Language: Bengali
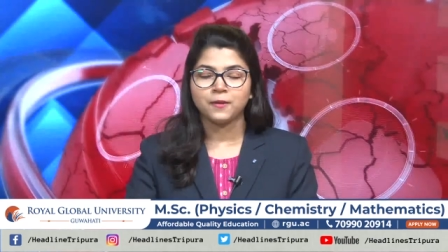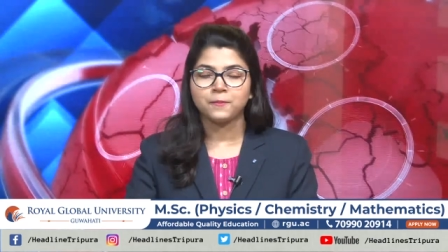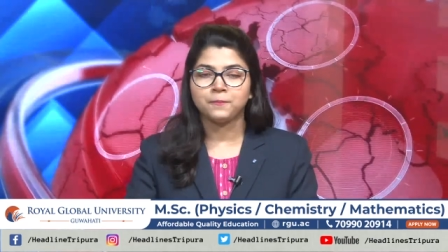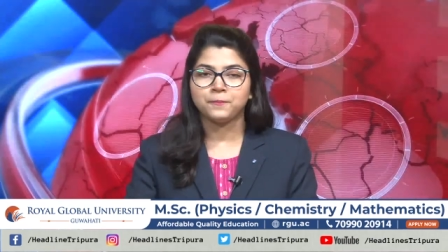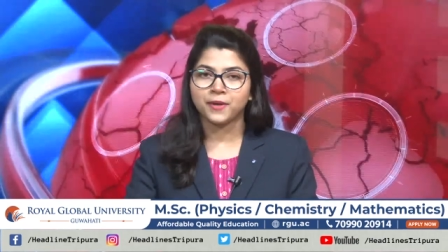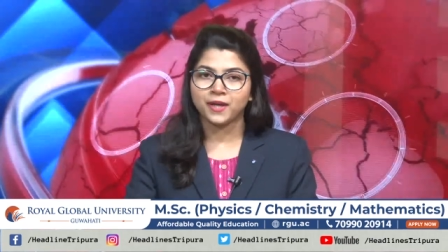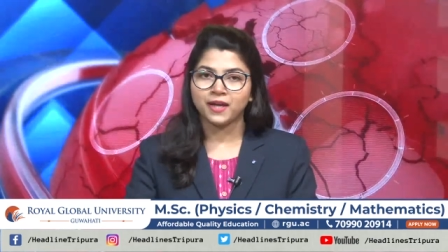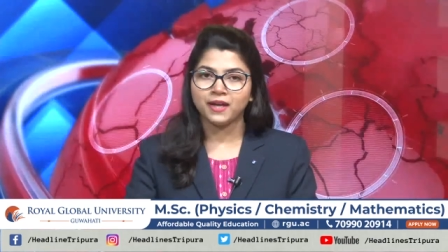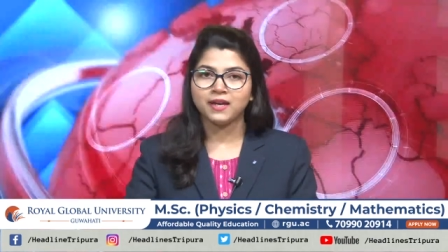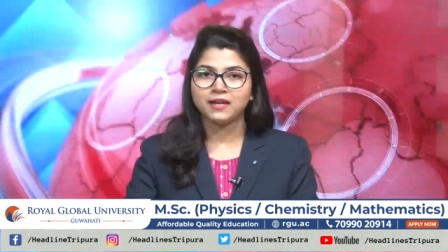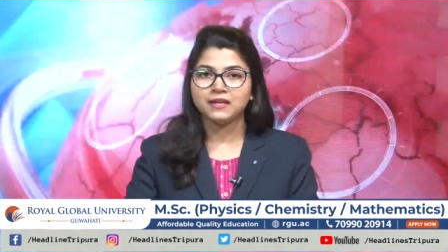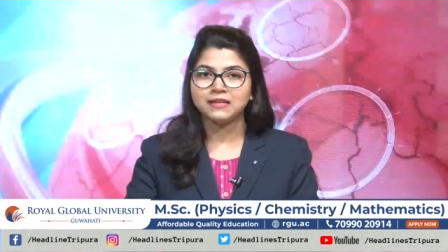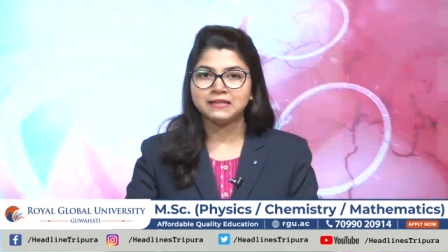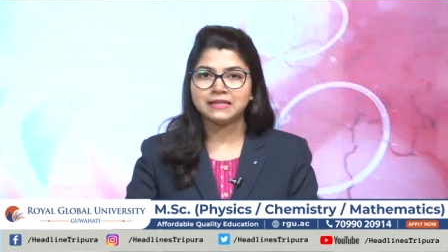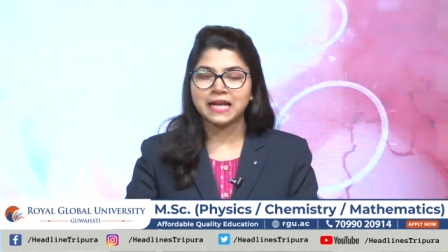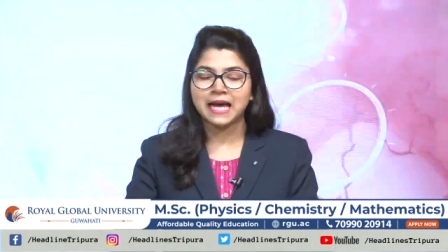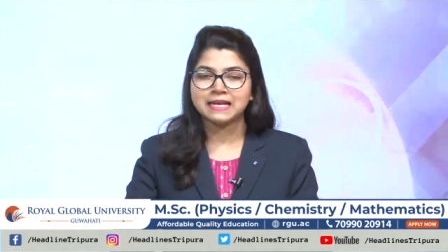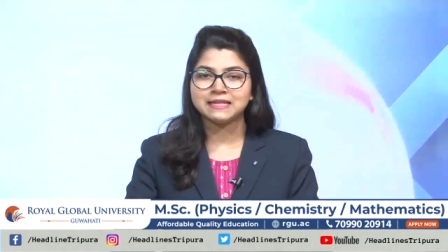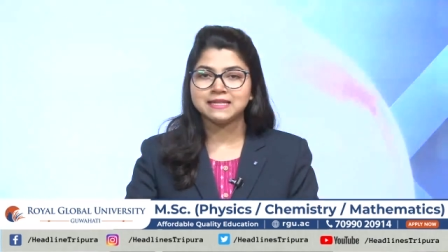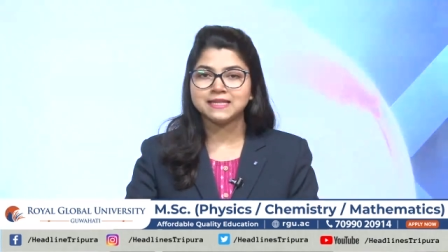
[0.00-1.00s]
ফের
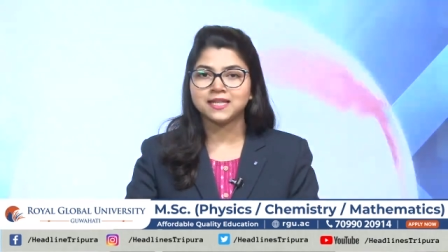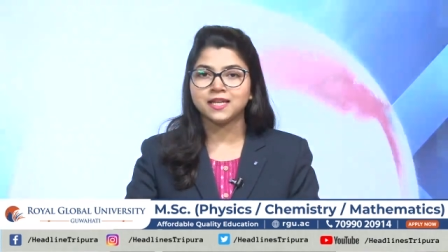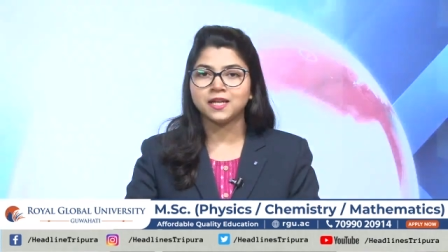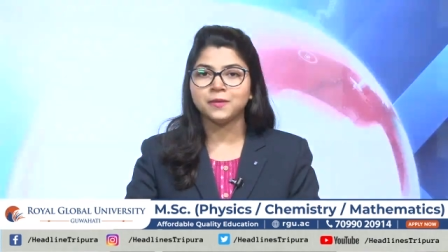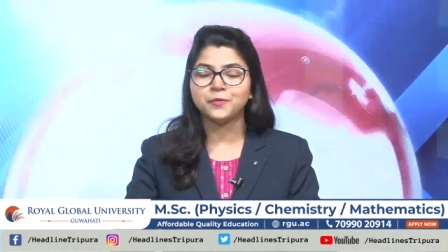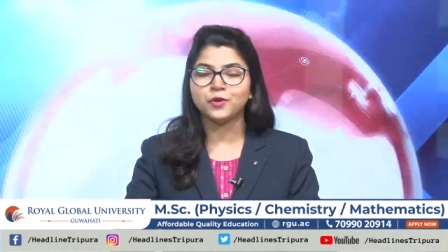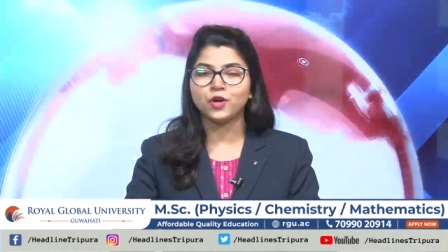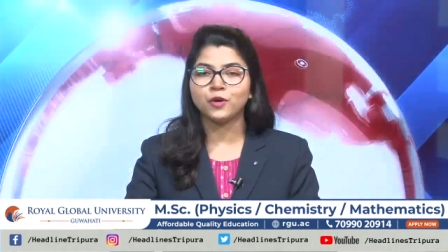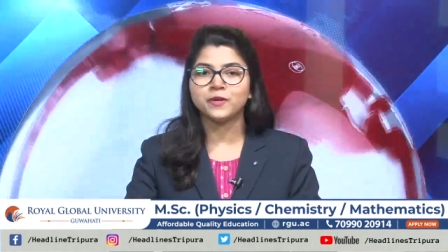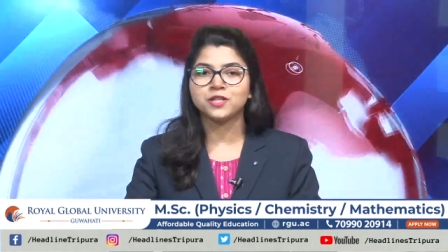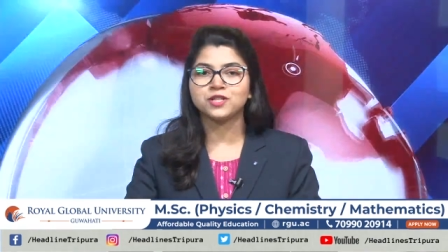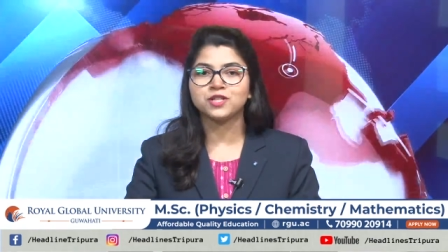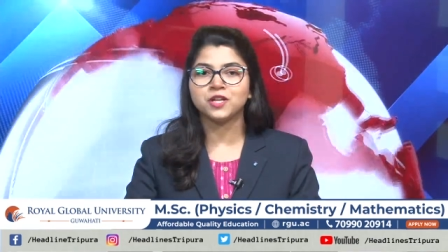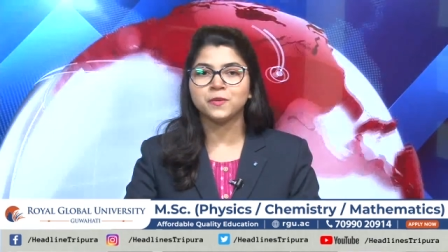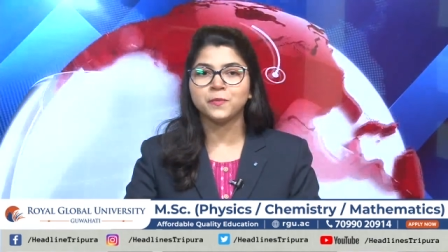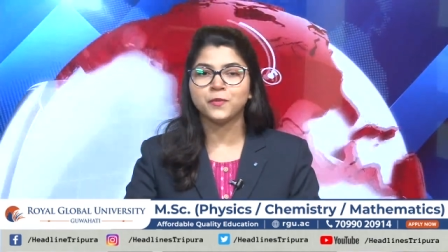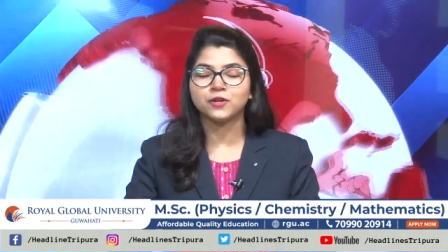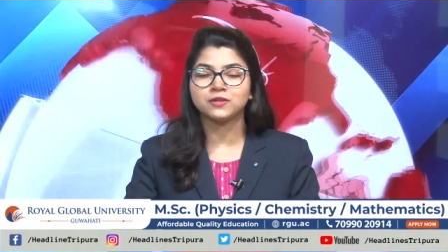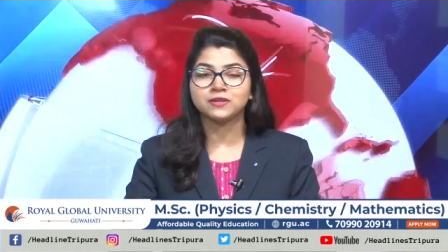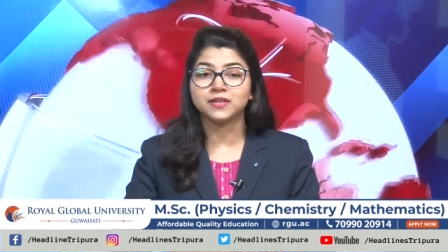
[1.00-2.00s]
রাজ্যে প্রবেশের
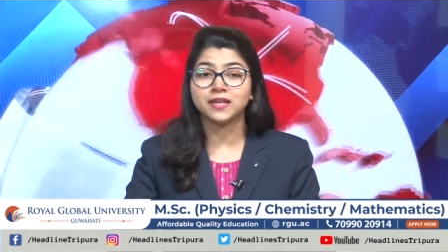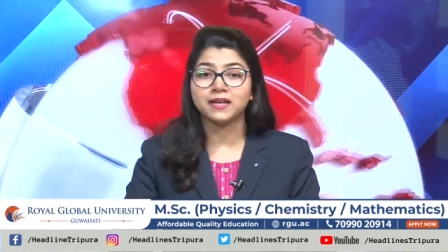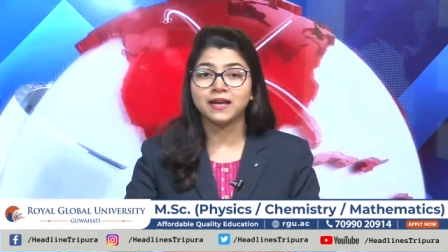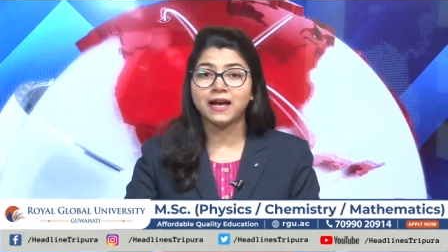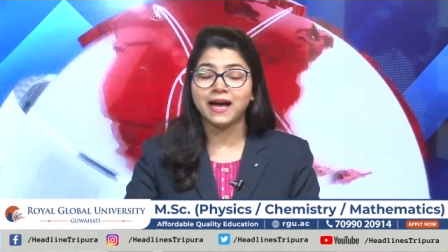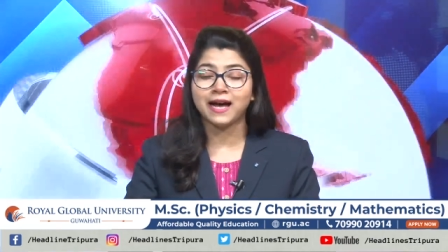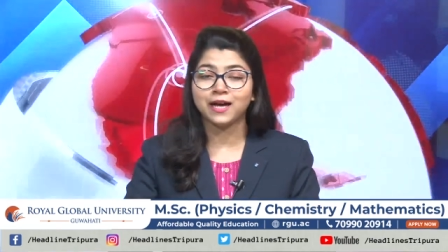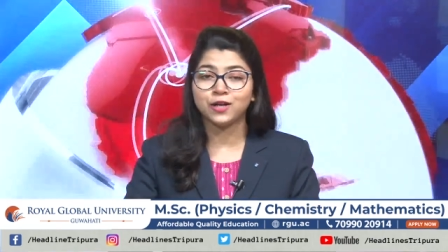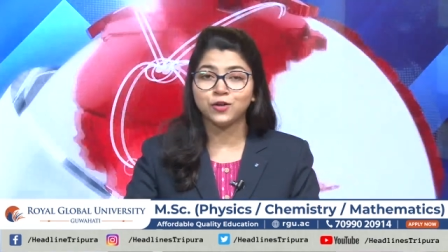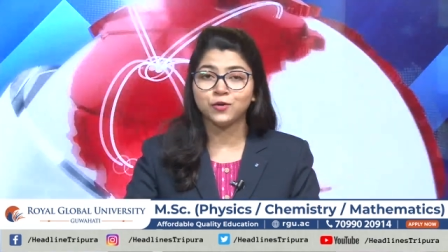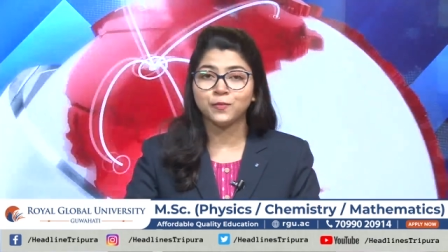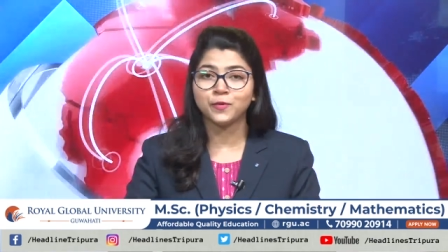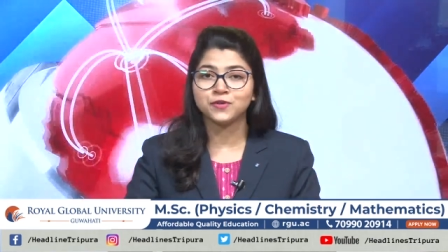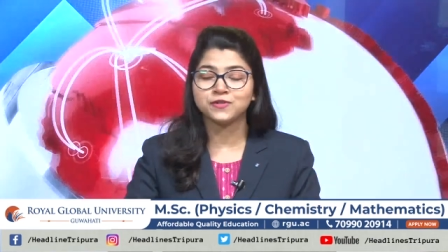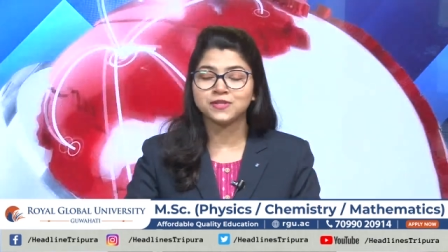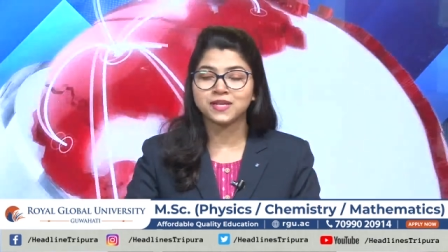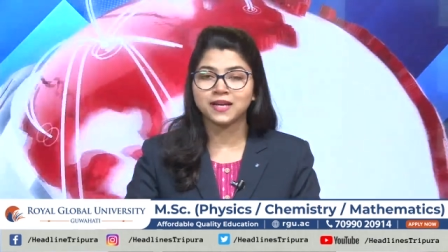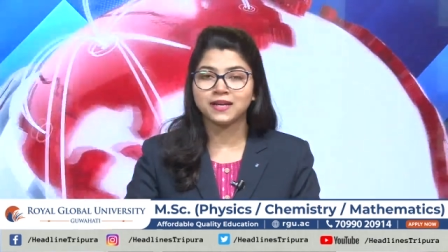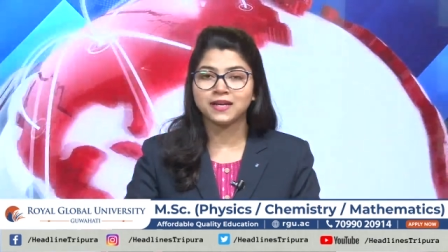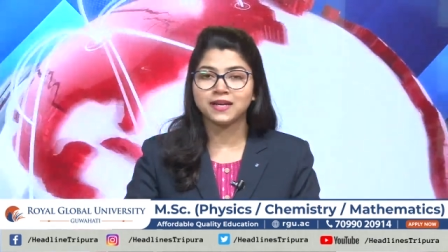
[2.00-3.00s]
পথে আলো
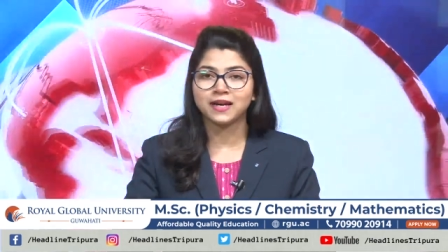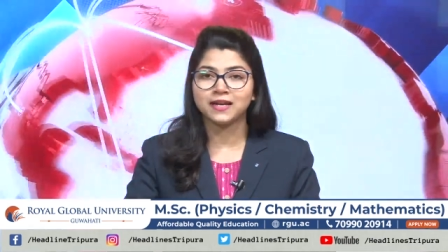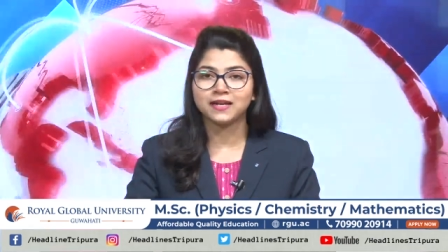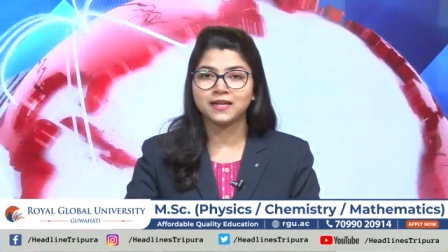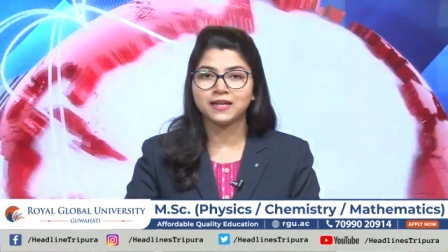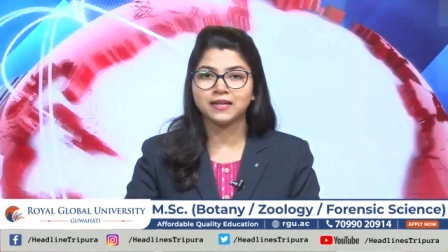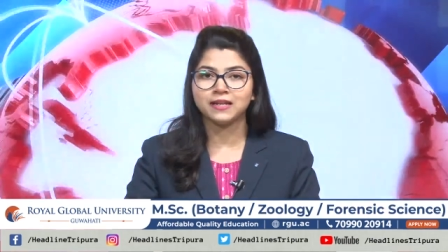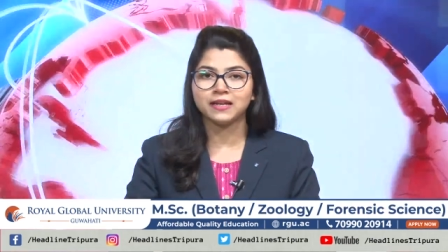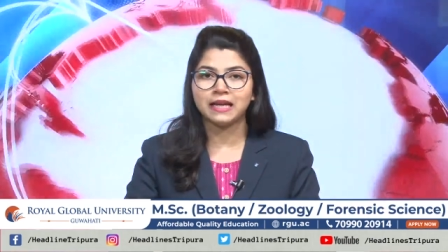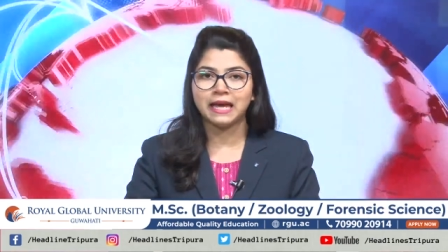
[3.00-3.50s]
বোঝাইকারী